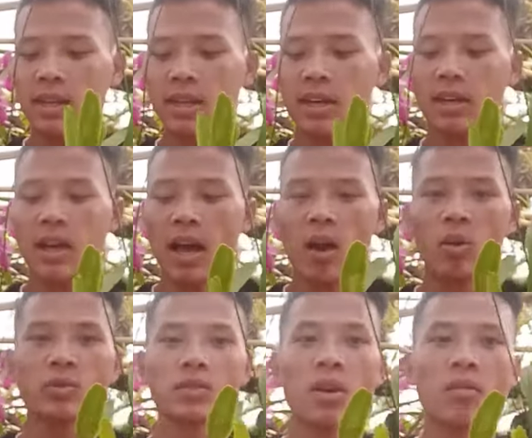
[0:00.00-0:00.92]
cáo
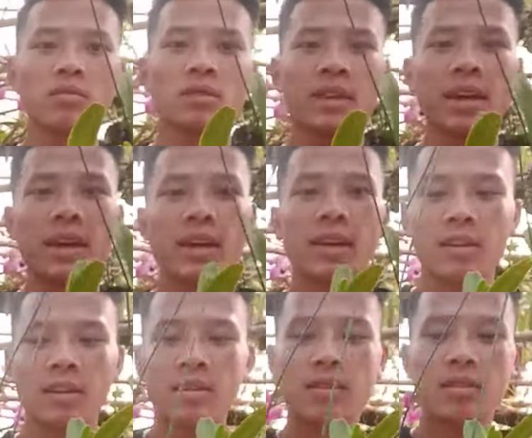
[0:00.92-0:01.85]
giống nha.
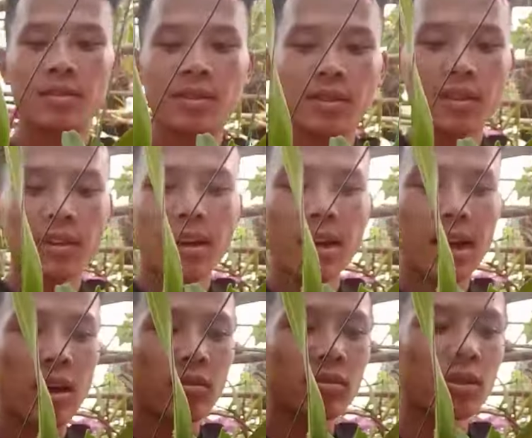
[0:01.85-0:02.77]

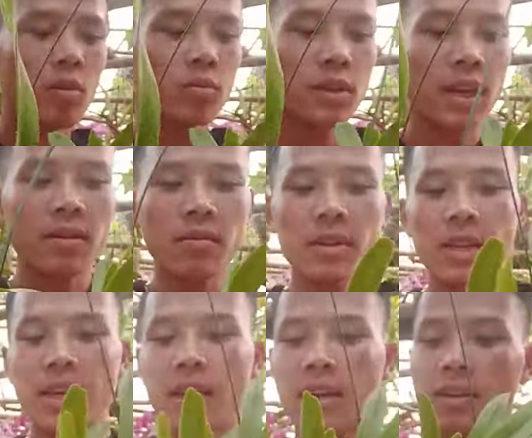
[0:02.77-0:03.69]
Cáo giống nha các bác
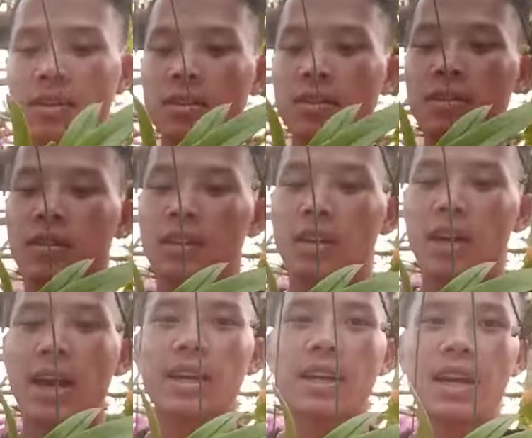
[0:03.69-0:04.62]
nha.
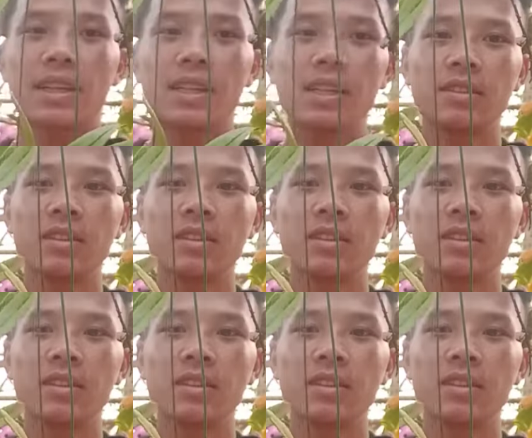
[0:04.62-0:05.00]
Hàng này thì rất